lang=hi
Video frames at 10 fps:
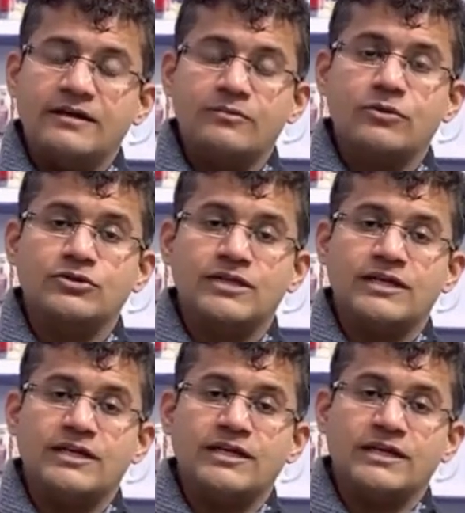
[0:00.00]
कि
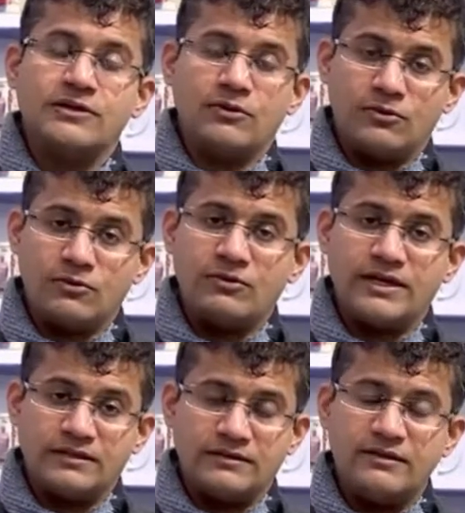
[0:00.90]
मोटे लोगों
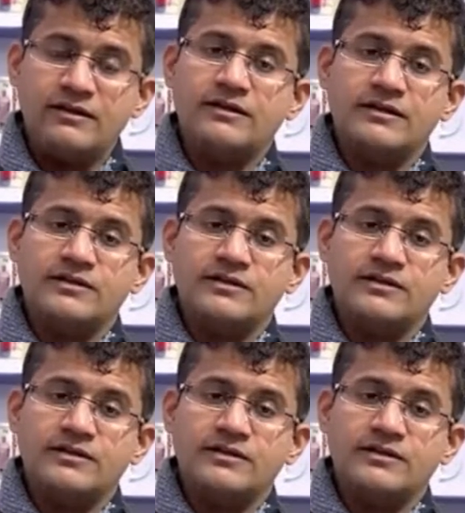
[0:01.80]
के अंदर